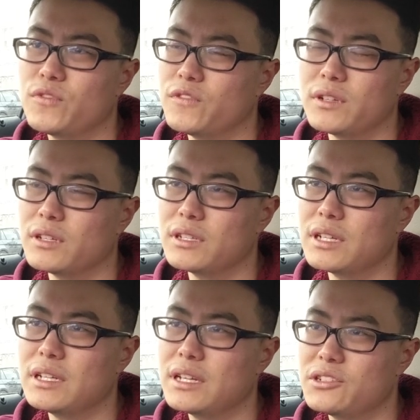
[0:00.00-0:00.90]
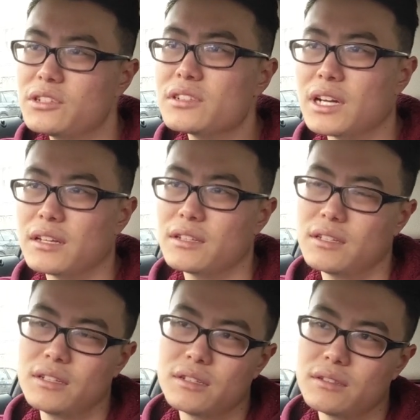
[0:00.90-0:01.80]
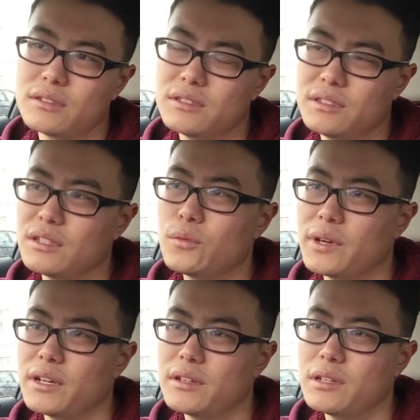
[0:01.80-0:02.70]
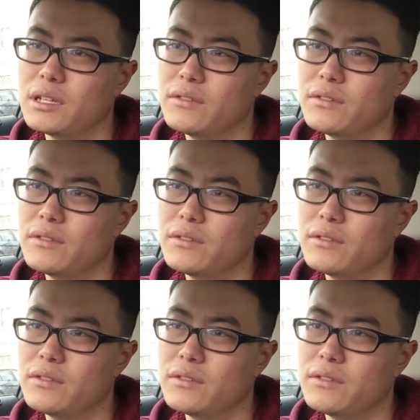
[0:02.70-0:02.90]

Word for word: 不符合人类正常的一个行为，